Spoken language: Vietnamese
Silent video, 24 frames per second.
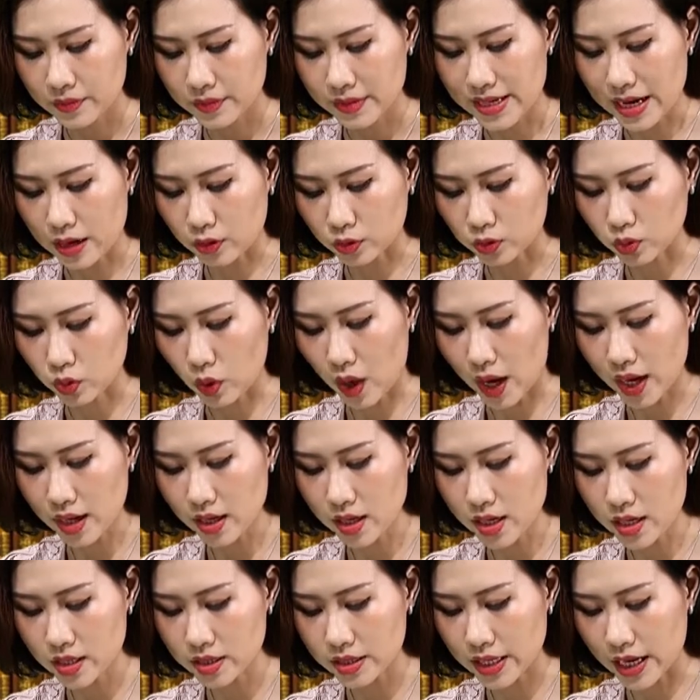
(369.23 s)
gào toán
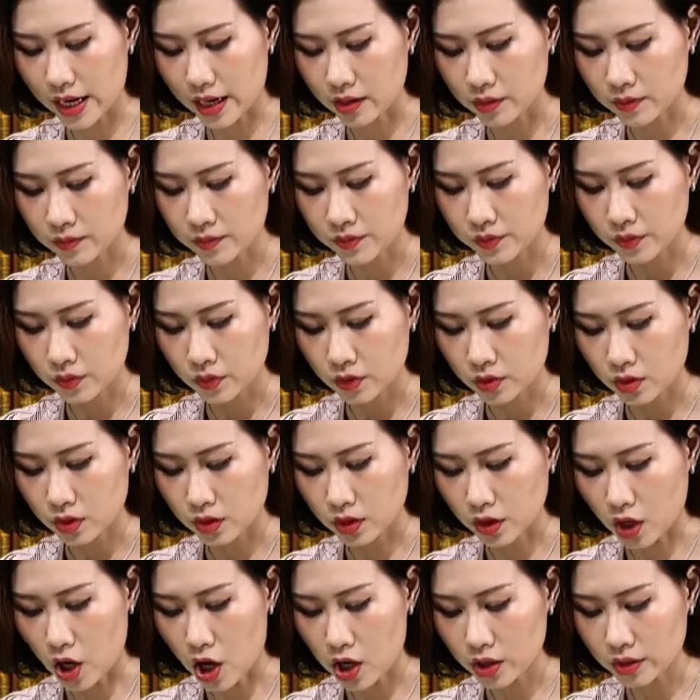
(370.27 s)
lên rằng
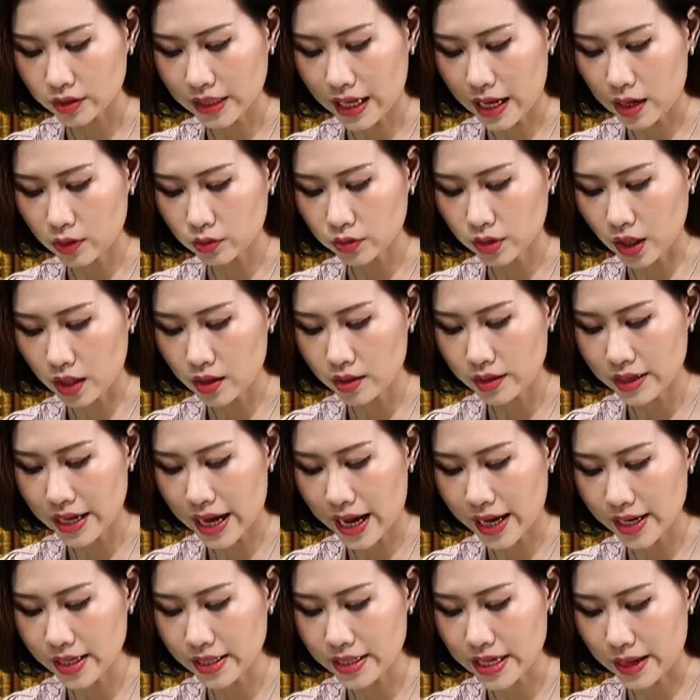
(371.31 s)
Con tao thân
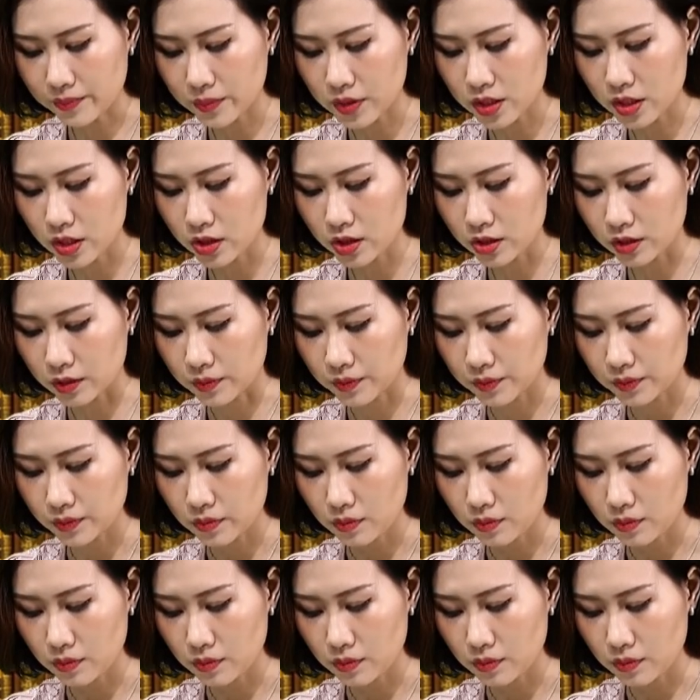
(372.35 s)
gái dặm trường,